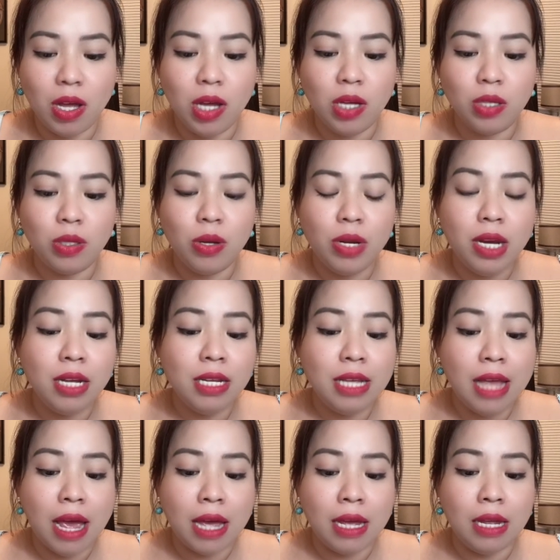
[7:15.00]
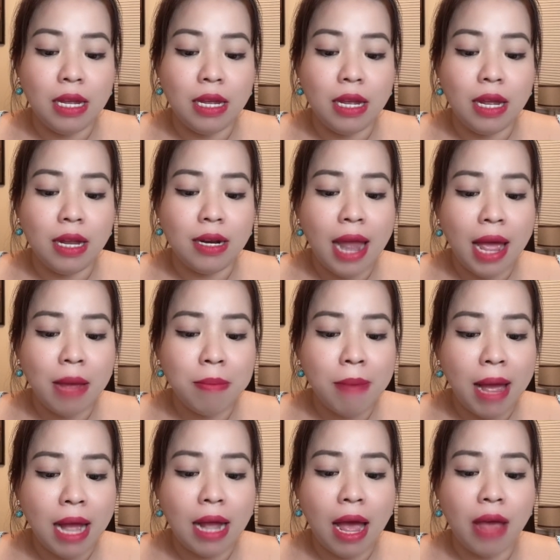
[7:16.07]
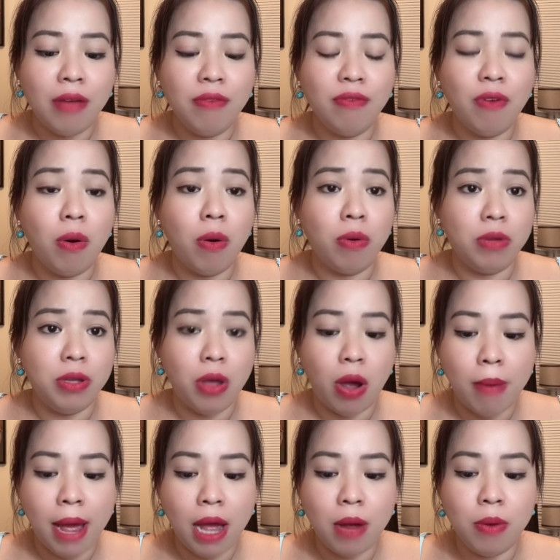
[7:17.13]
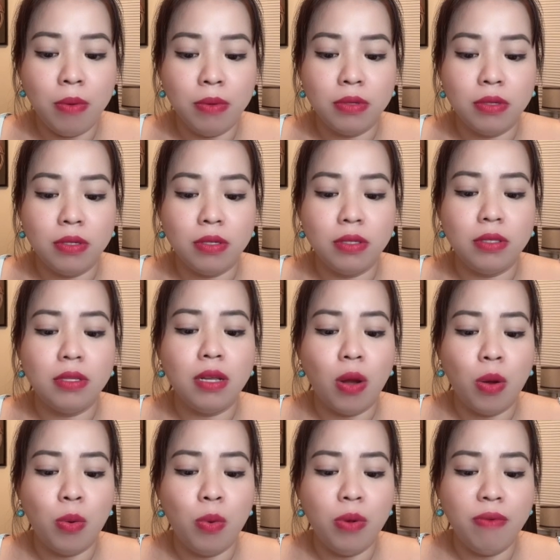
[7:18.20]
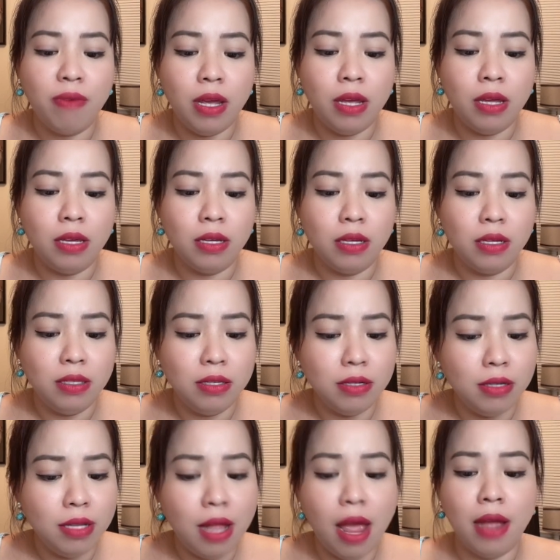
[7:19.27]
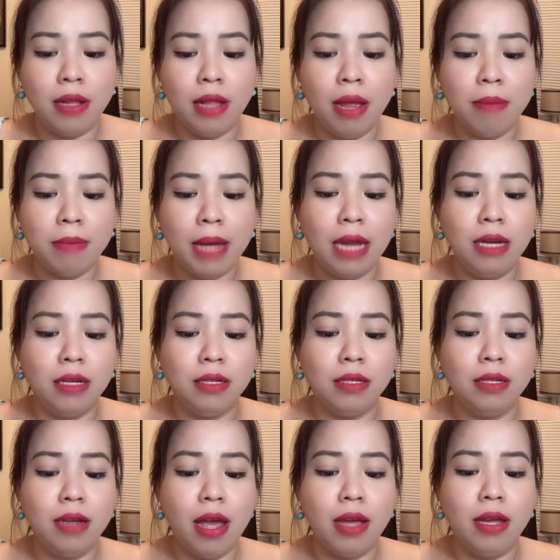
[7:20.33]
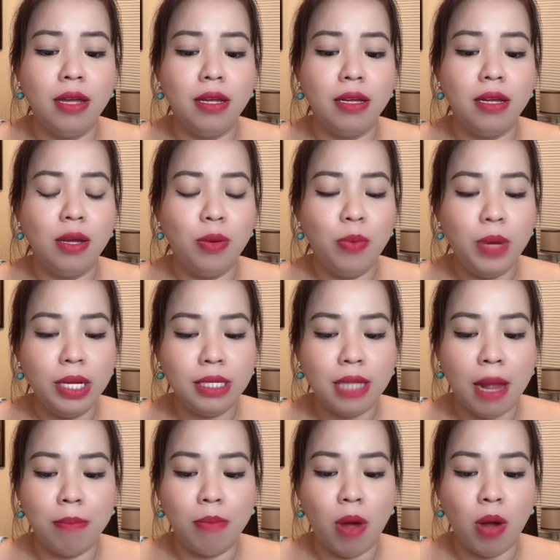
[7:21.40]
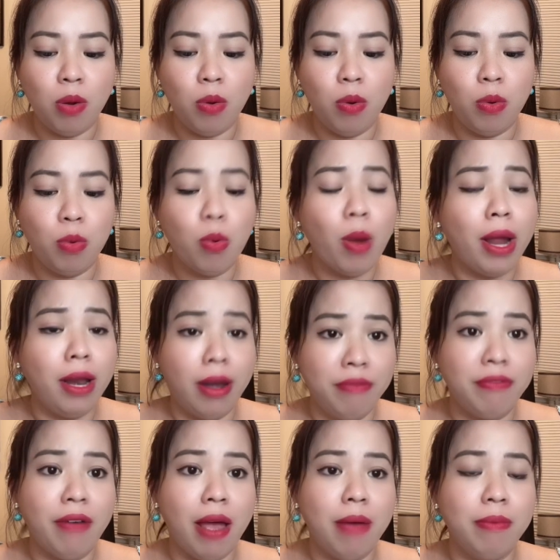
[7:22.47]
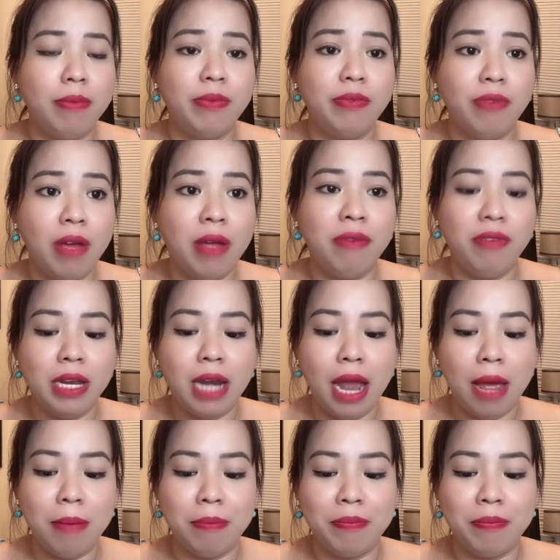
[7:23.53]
tôi đứng dậy đá ba cái vô giỏ báo xin lỗi quý vị chửi thề thêm cái nữa để quyết tâm bỏ cuộc quay lại pháp về việt nam